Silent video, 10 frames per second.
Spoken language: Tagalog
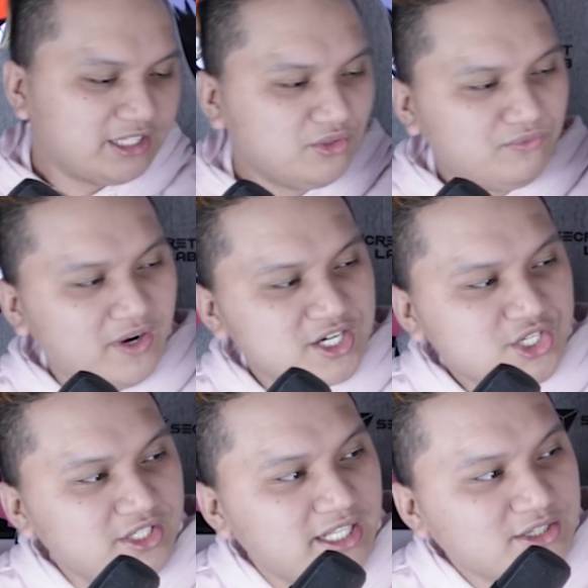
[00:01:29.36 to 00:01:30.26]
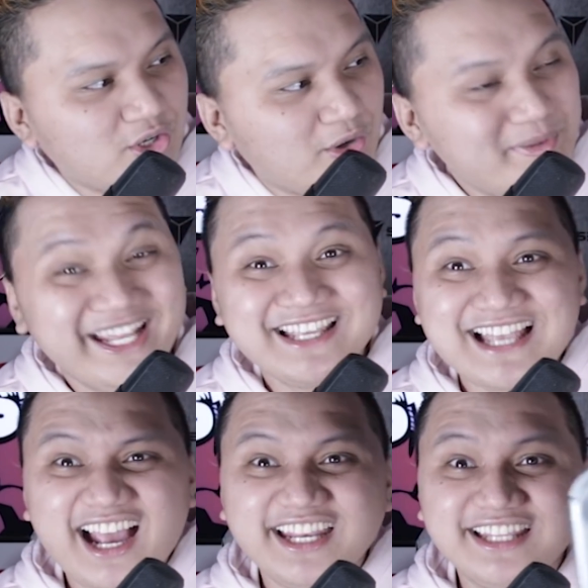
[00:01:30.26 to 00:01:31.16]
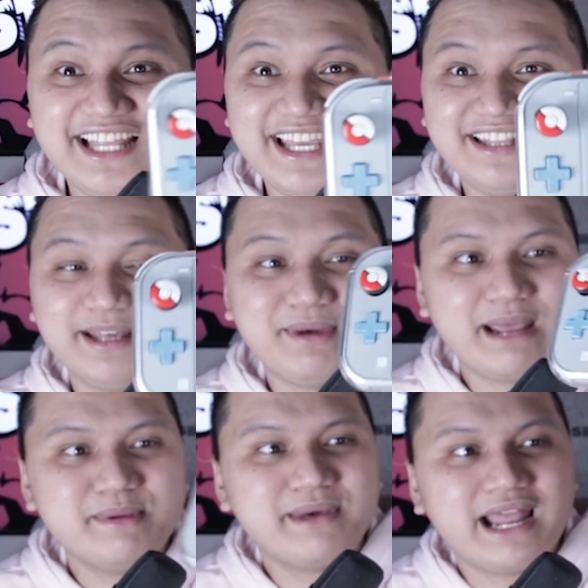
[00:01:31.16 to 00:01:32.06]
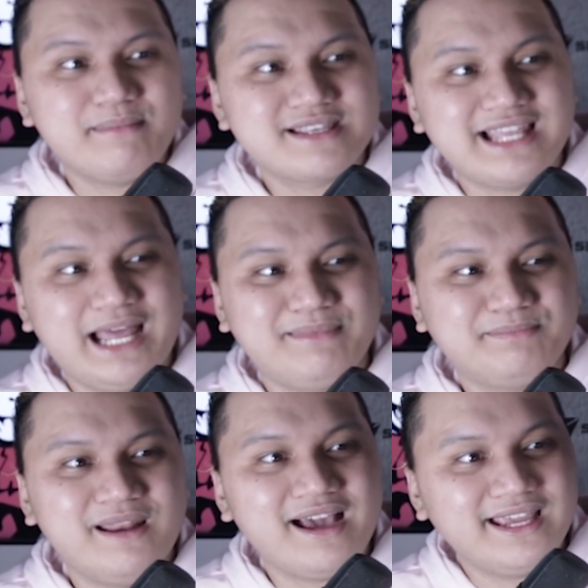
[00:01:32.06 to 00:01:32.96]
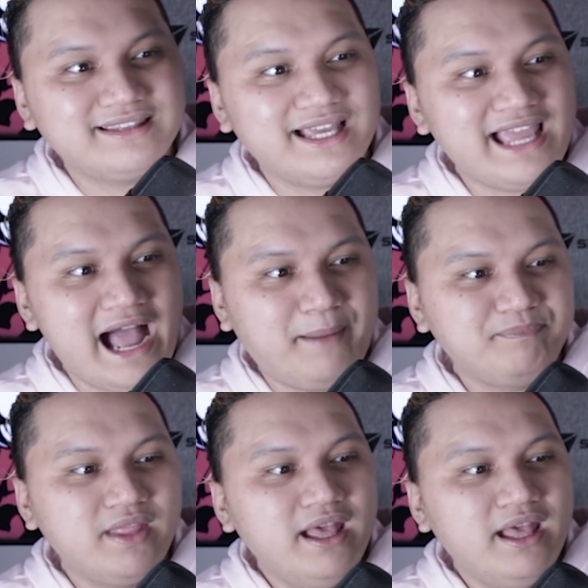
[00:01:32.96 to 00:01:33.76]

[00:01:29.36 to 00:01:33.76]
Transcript: Itong version na to, binigay sa akin ni Dayan. De. Maraming maraming salamat pala kay Dayan.